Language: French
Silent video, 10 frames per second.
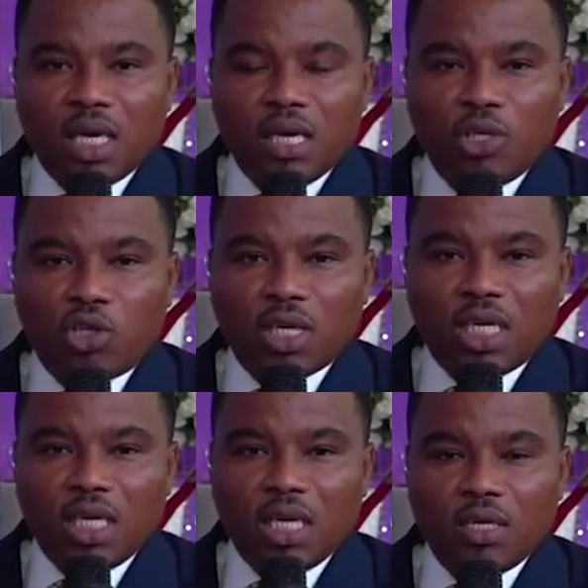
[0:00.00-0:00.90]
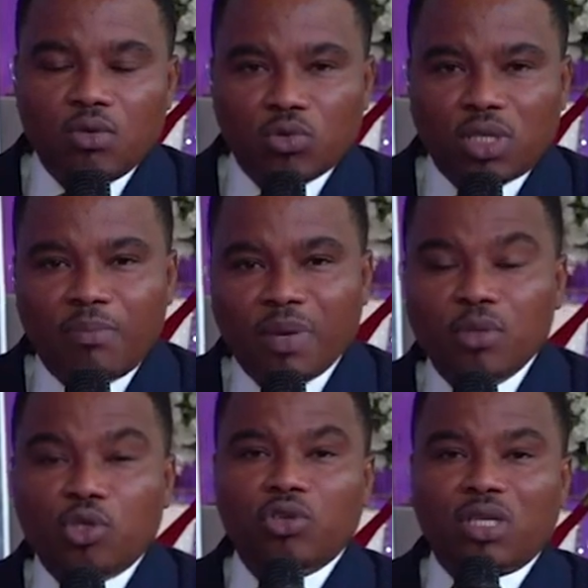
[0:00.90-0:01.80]
émission qui nous a permis,
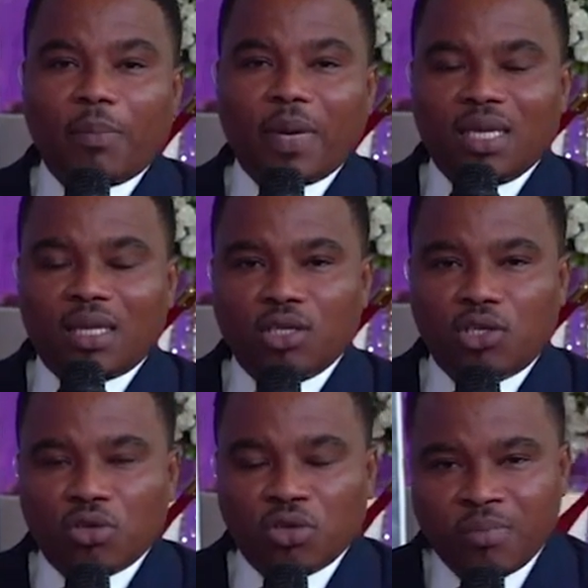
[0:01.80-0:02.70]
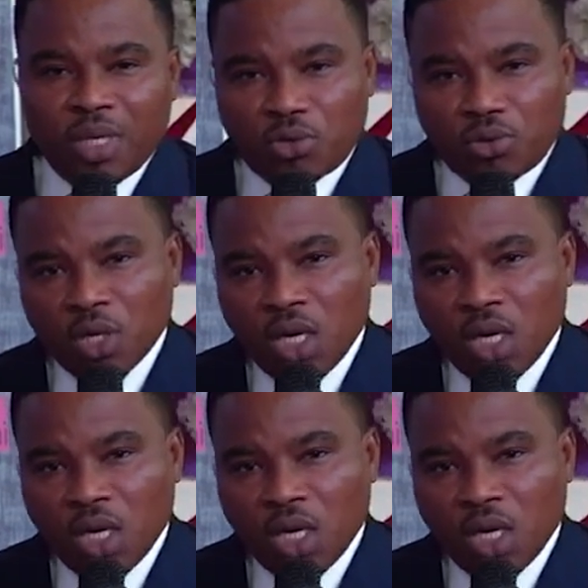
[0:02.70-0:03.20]
juste après la transition, bien sûr,